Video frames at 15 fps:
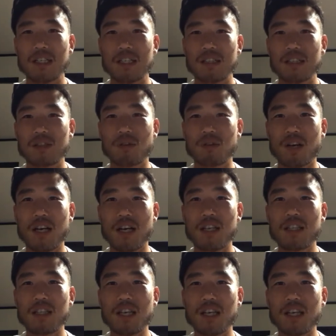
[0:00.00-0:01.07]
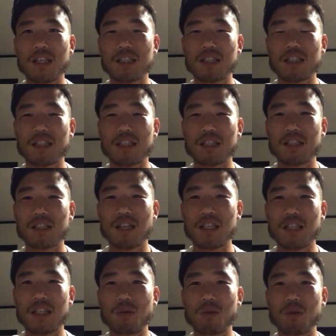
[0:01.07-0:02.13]
その相手が相
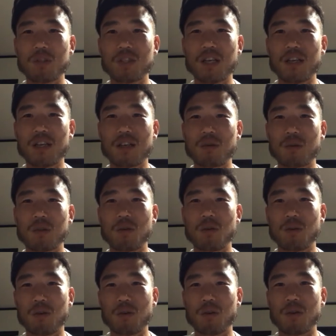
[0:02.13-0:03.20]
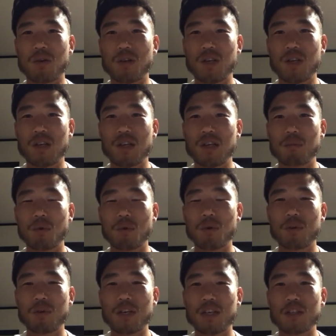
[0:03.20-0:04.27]
手のしたいことを、
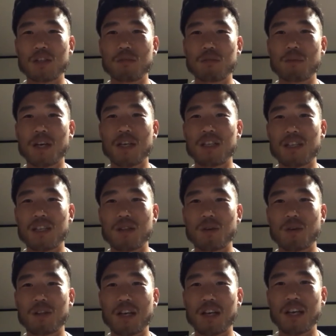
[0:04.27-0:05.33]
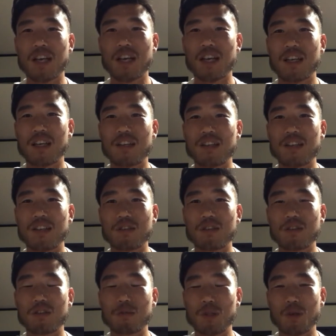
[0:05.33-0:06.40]
ボールが来る前にどれだけ
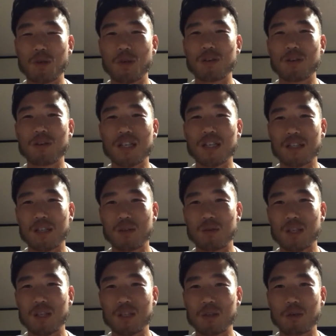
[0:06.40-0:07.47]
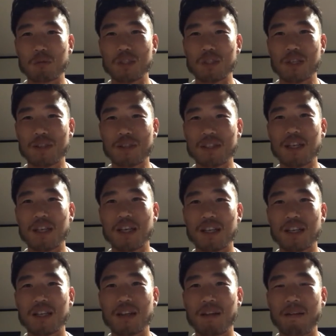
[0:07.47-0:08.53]
汲み取れるかっていうので勝負してますね。
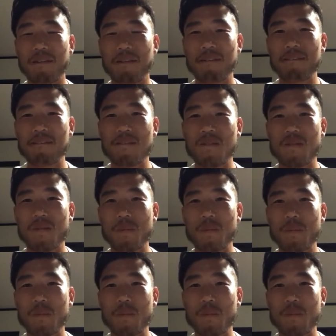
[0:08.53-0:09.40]
例